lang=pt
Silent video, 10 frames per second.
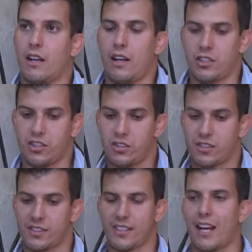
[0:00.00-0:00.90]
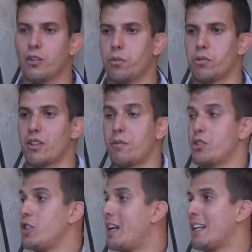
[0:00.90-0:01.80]
a gente sai do programa
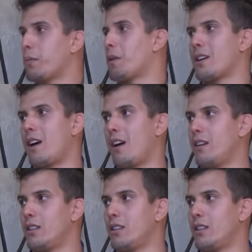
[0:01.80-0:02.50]
direto para cá.